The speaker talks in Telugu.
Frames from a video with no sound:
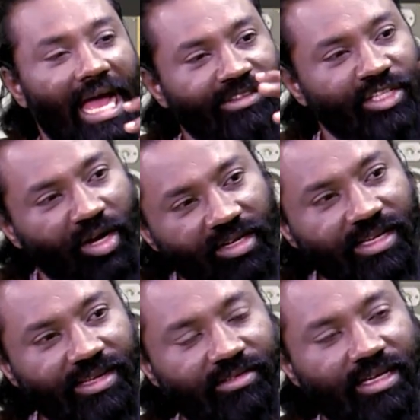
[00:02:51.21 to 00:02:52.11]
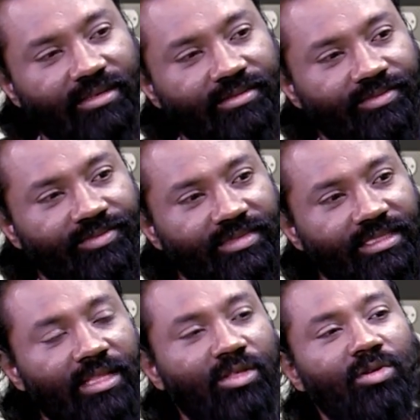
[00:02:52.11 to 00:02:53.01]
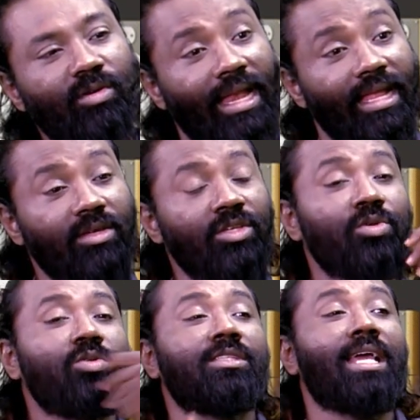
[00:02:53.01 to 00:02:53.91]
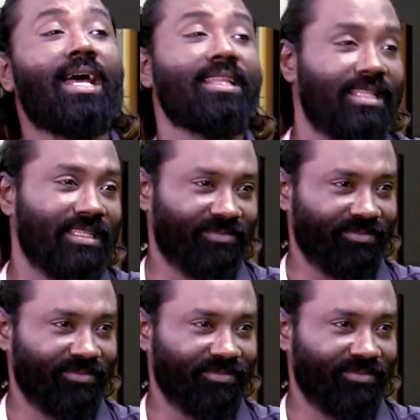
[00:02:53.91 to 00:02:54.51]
అవి షార్ట్లు లేవు ఎందుకు వాళ్ళకి యూజ్ కాదు అది